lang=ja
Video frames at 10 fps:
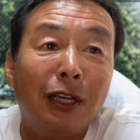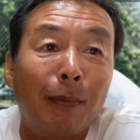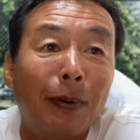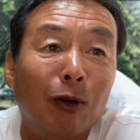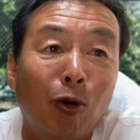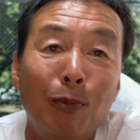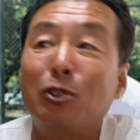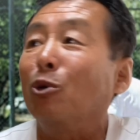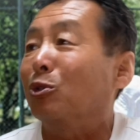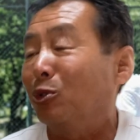やっぱりこう
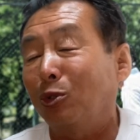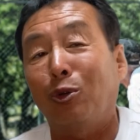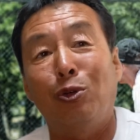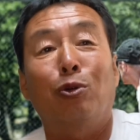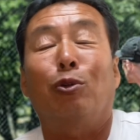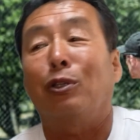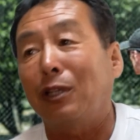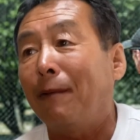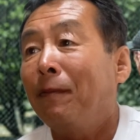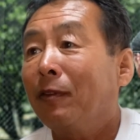ミスをするということですね。